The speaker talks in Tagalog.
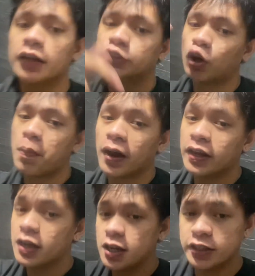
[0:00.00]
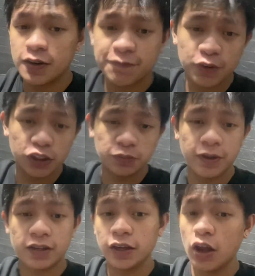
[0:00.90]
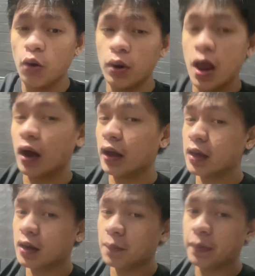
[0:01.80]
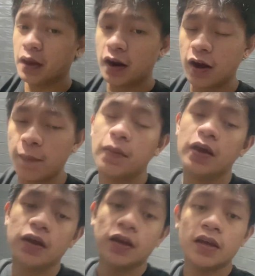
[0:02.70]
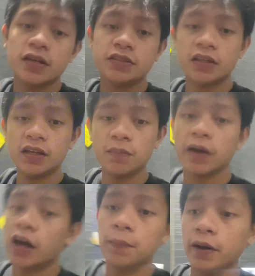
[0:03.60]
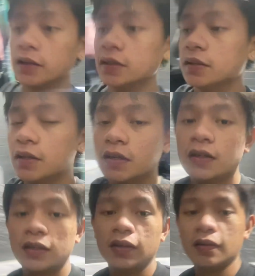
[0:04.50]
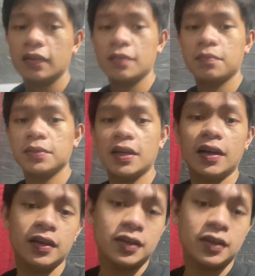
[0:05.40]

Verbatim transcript: Sobrang easy ang first break na yun. Walang kahirap-hirap. Easy, magkano ba yun? Basta,